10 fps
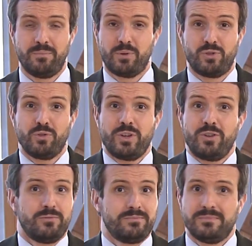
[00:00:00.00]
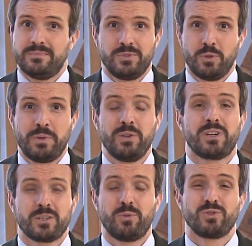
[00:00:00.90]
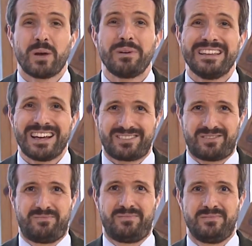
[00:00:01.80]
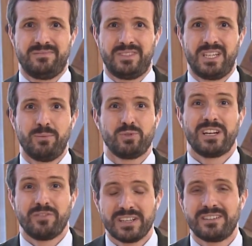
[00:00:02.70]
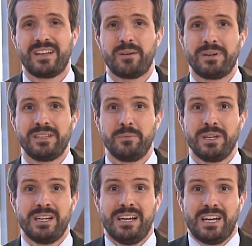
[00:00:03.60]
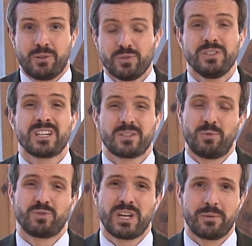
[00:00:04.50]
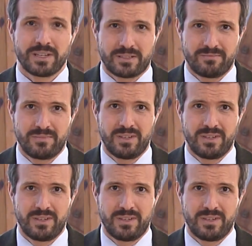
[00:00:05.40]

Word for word: Por todo ello, yo pido responsabilidad. Tenemos al frente de la pandemia a dos irresponsables.